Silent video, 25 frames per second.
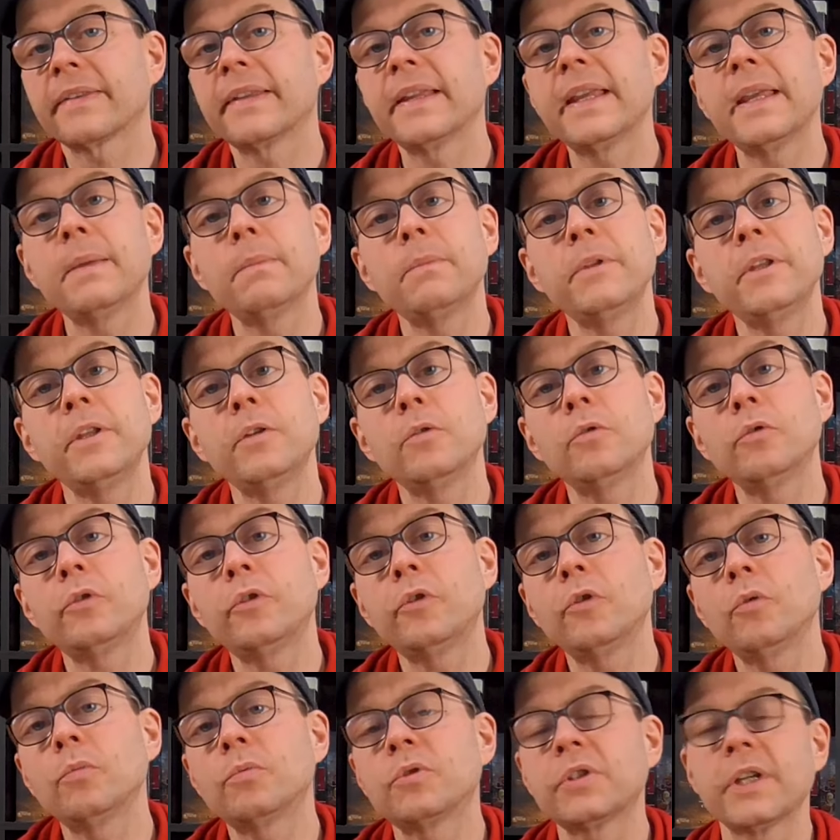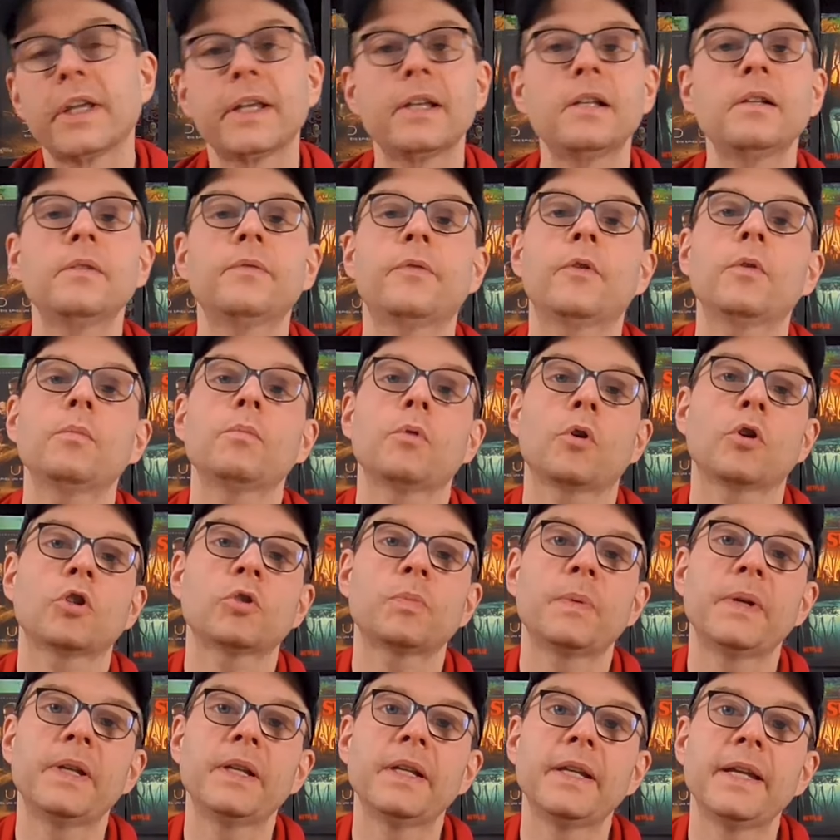dem YouTube-Channel von
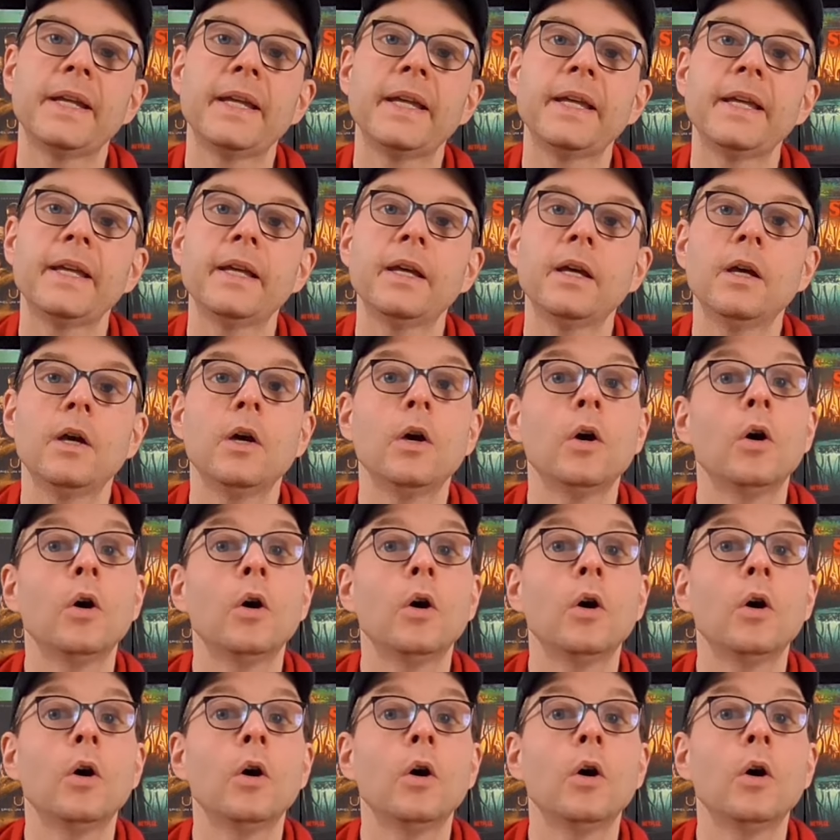blogspiele.de.